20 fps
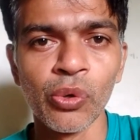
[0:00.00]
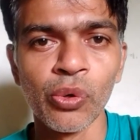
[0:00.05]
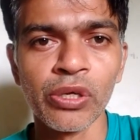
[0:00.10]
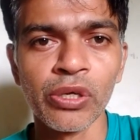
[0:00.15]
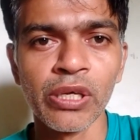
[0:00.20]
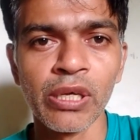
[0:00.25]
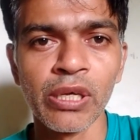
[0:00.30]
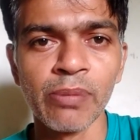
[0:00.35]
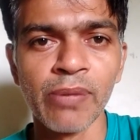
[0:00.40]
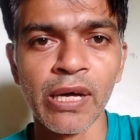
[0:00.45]

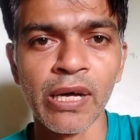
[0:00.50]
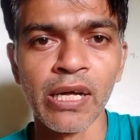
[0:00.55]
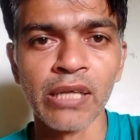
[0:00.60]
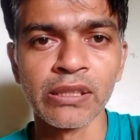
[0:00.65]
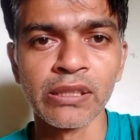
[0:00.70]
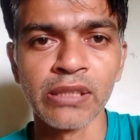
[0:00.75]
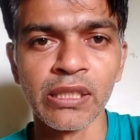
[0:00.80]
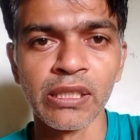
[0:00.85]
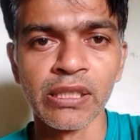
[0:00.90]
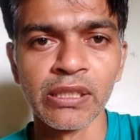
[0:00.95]
ओके बाय
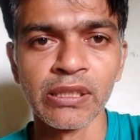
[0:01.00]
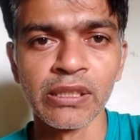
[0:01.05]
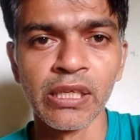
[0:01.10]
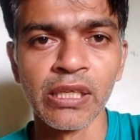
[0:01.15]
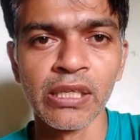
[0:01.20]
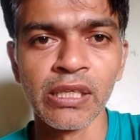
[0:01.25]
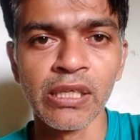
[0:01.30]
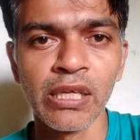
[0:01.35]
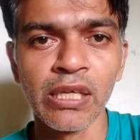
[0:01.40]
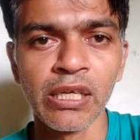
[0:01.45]
आज के लिए
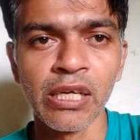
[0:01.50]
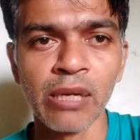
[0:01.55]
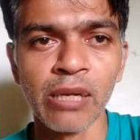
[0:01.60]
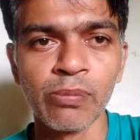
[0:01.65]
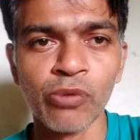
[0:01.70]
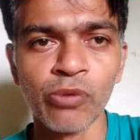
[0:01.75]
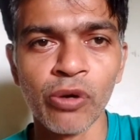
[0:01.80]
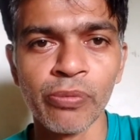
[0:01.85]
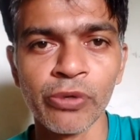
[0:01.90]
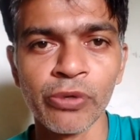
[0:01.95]
इतना ही अगर
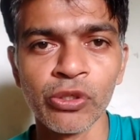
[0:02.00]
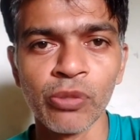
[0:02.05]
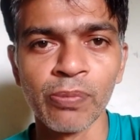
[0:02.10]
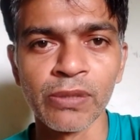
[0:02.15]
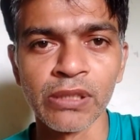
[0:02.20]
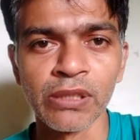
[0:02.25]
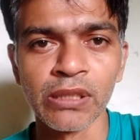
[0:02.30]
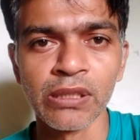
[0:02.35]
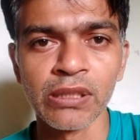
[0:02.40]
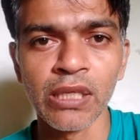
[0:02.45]
आपको वीडियो
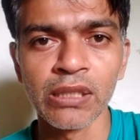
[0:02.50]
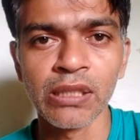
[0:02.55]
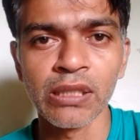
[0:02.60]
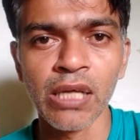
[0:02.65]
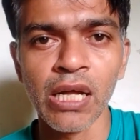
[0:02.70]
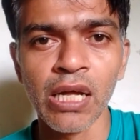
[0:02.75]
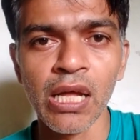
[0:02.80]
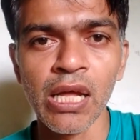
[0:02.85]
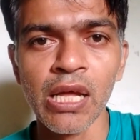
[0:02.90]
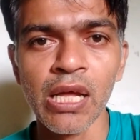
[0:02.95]
पसंद
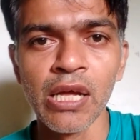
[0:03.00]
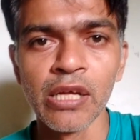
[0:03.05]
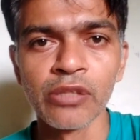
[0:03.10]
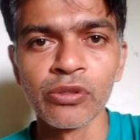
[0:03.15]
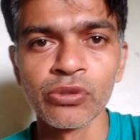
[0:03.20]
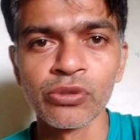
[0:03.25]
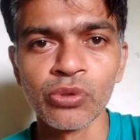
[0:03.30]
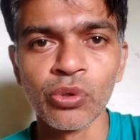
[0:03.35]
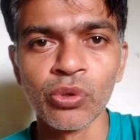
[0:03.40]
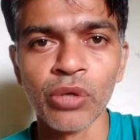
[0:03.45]
आता है
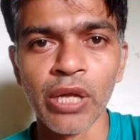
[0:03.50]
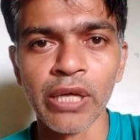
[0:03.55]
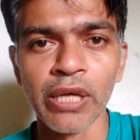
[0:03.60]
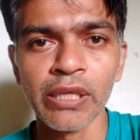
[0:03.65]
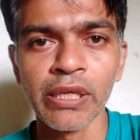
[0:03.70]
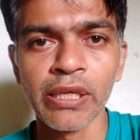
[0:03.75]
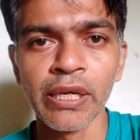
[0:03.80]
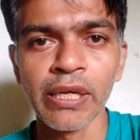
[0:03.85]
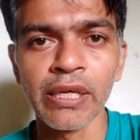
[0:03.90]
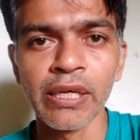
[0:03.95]
तो इसको
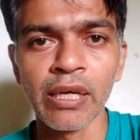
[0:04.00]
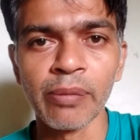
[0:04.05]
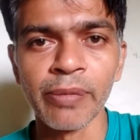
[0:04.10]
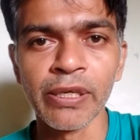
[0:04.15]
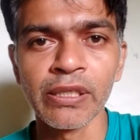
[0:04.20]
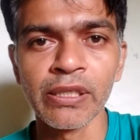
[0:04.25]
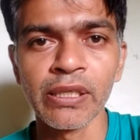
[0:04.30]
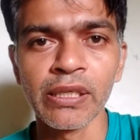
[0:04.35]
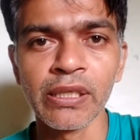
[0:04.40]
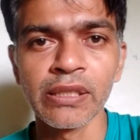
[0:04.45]
लाइक करें
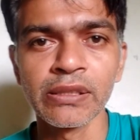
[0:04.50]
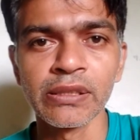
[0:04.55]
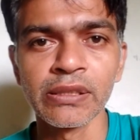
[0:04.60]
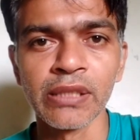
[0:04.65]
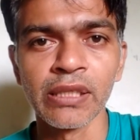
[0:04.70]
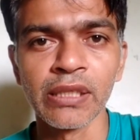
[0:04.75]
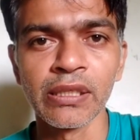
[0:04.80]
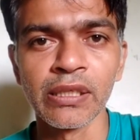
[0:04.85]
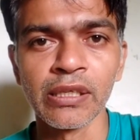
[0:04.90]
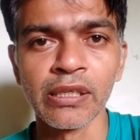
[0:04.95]
कमेंट करें
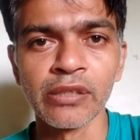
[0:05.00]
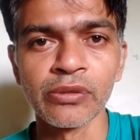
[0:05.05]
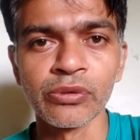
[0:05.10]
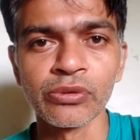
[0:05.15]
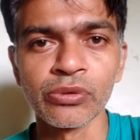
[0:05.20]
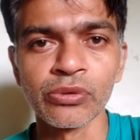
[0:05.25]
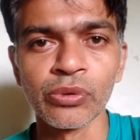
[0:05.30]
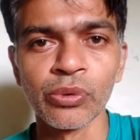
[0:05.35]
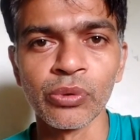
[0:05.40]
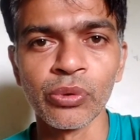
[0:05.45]
शेयर करें
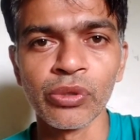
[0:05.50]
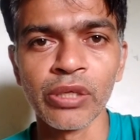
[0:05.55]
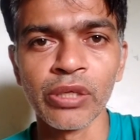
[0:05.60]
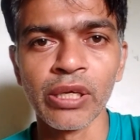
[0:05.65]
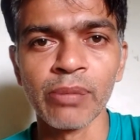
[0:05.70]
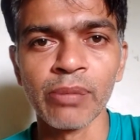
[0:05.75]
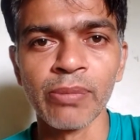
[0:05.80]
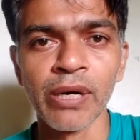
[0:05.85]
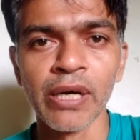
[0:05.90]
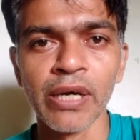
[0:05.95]
दोस्तों
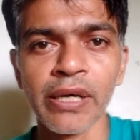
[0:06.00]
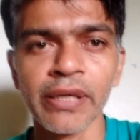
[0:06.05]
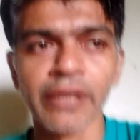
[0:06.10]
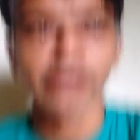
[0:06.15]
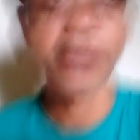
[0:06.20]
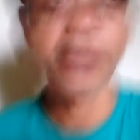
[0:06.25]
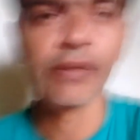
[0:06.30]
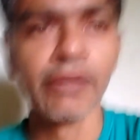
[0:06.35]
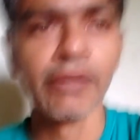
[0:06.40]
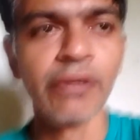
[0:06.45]
ओके
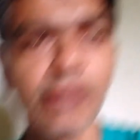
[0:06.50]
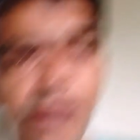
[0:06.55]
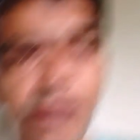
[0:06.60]
बाय